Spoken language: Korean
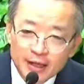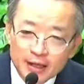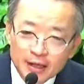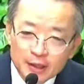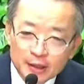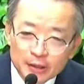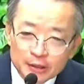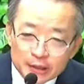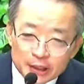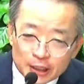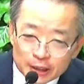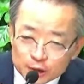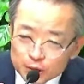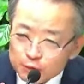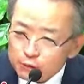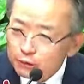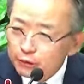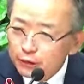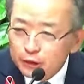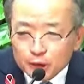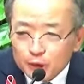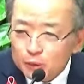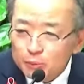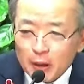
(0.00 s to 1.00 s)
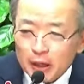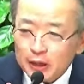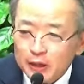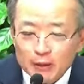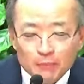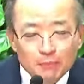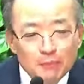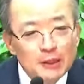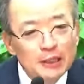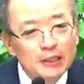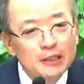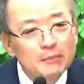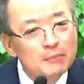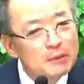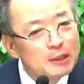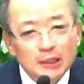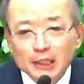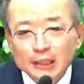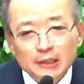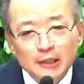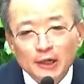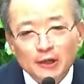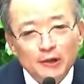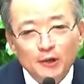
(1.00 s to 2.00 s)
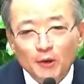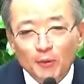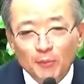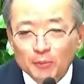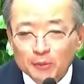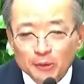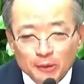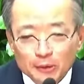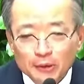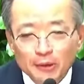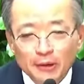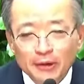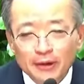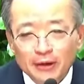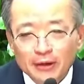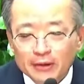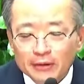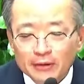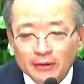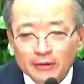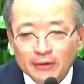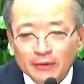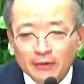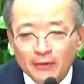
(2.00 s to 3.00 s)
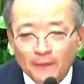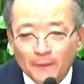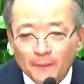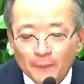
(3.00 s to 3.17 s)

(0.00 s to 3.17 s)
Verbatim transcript: 예수 그리스도밖에 믿음의 대상이 없는 거예요.